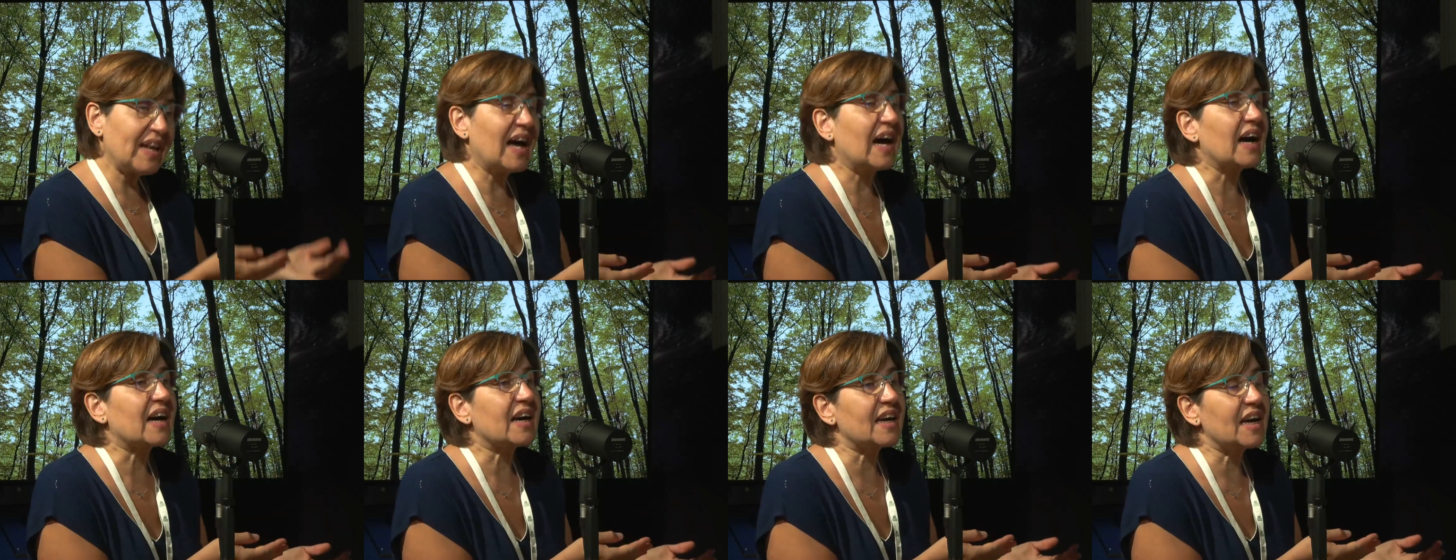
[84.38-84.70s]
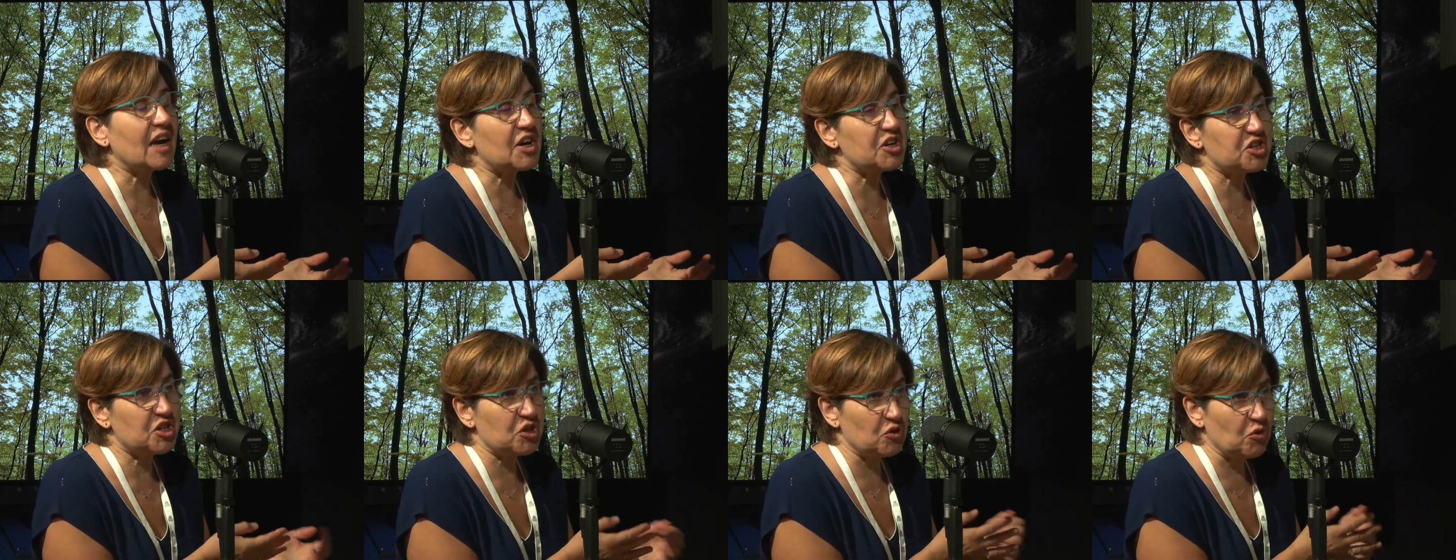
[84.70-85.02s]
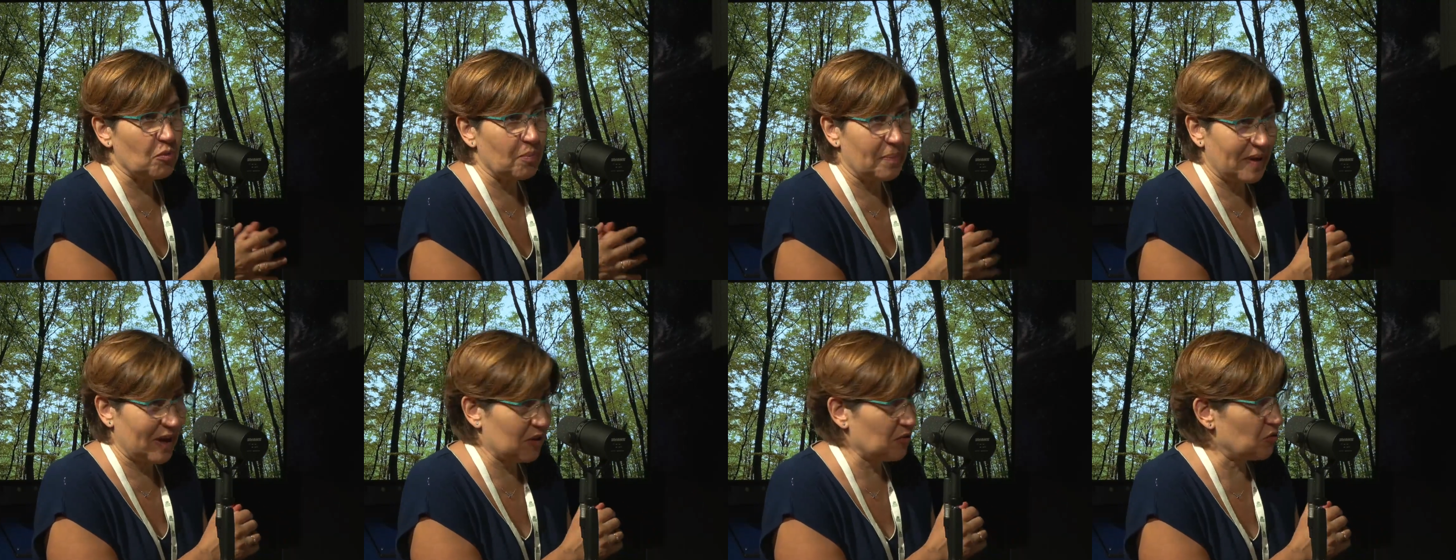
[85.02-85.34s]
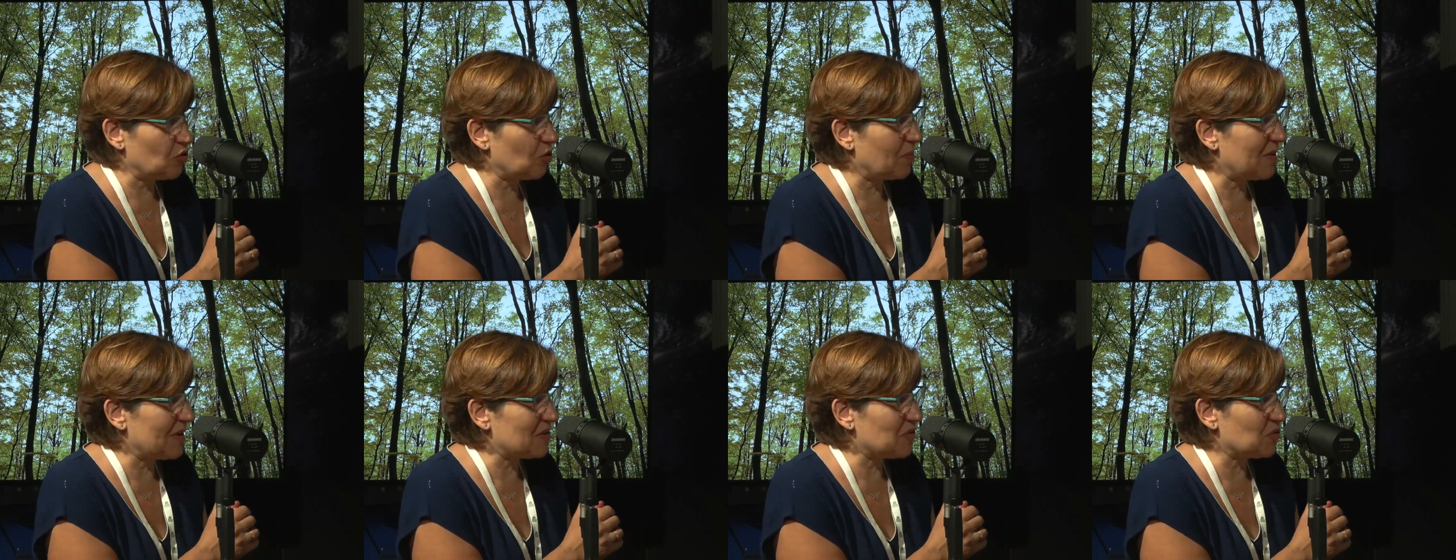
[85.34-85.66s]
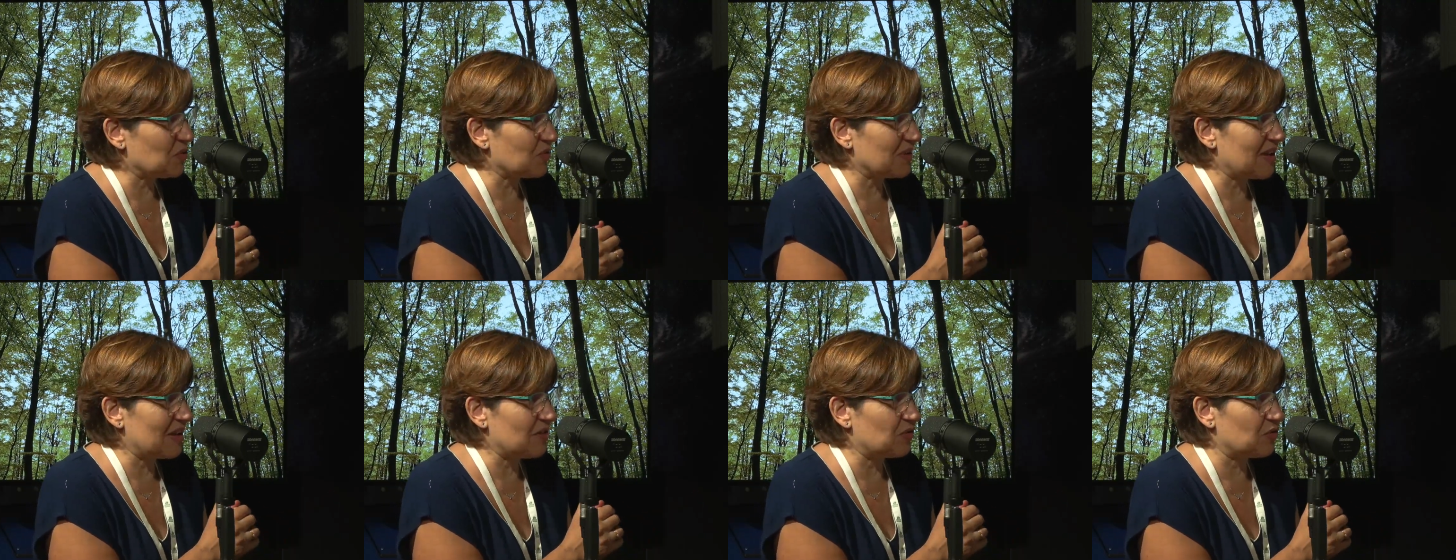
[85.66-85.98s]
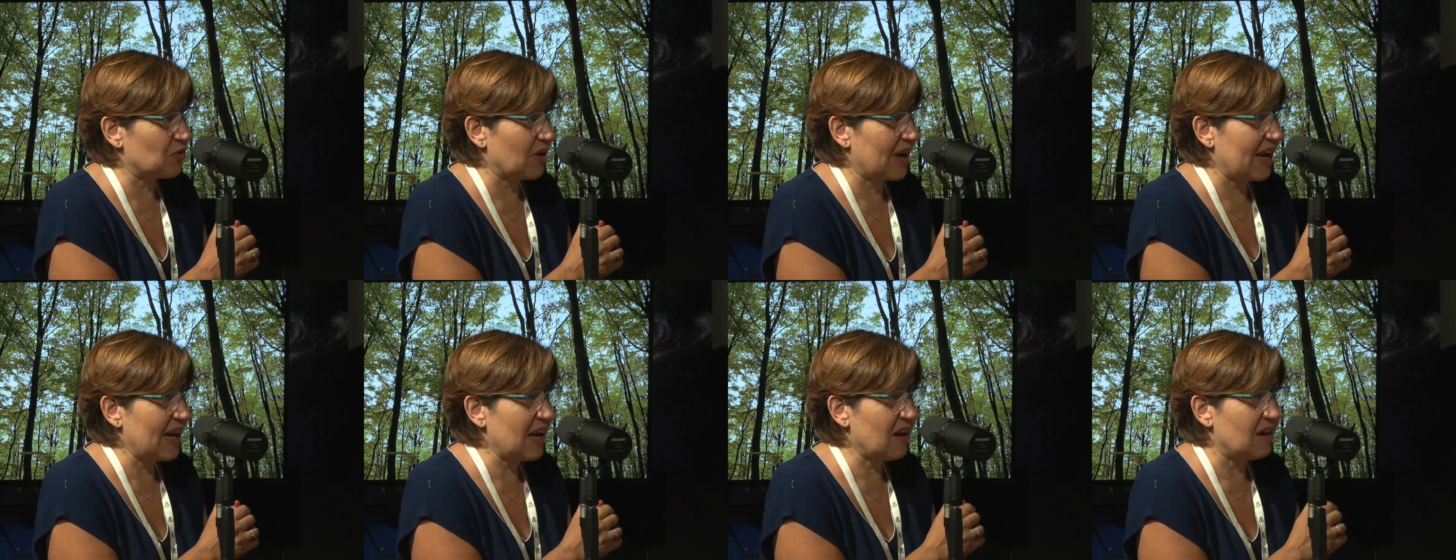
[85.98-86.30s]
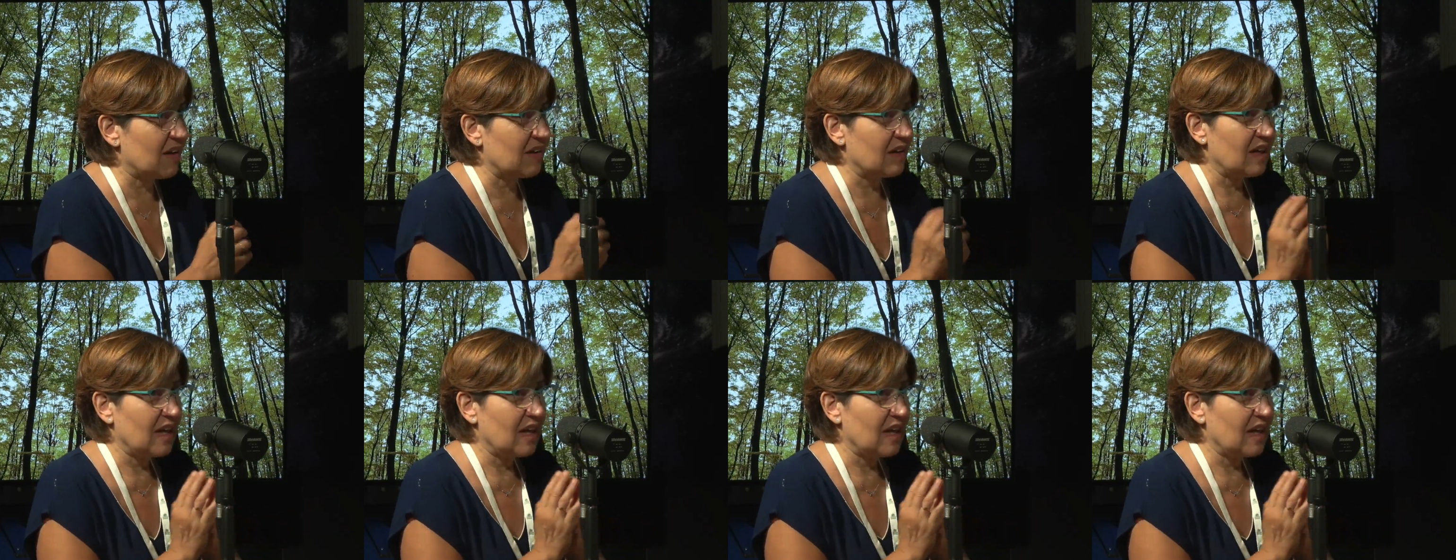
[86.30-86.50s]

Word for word: a réagi aux perturbations naturelles